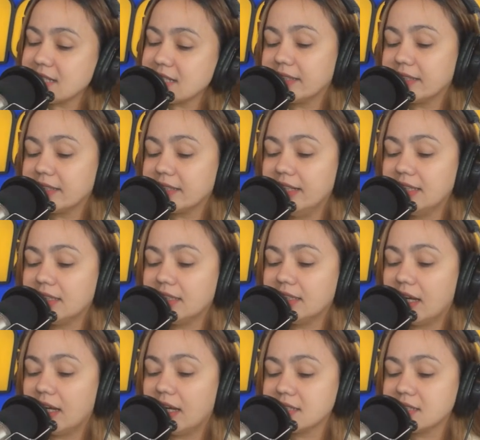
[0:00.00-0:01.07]
kay
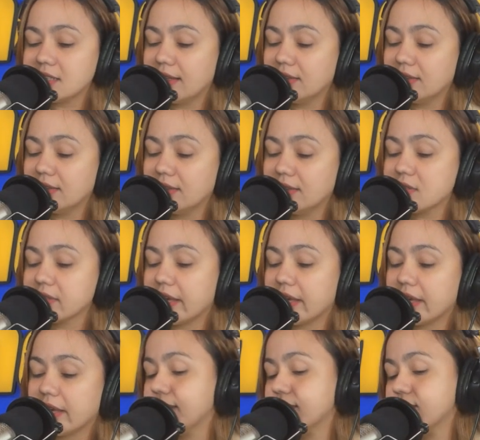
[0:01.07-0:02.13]
Erika Santos, kay
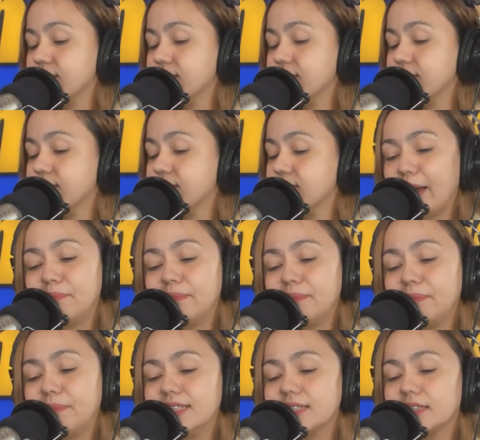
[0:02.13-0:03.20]
Reggie
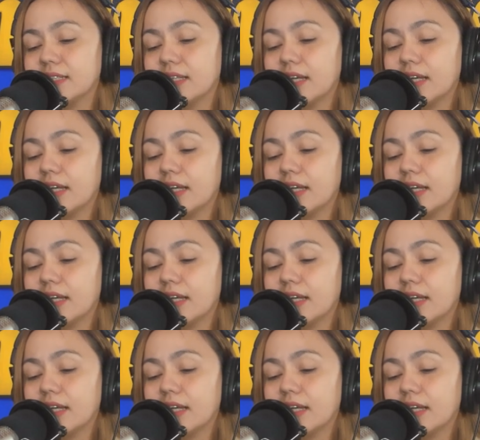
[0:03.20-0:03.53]
Calapis,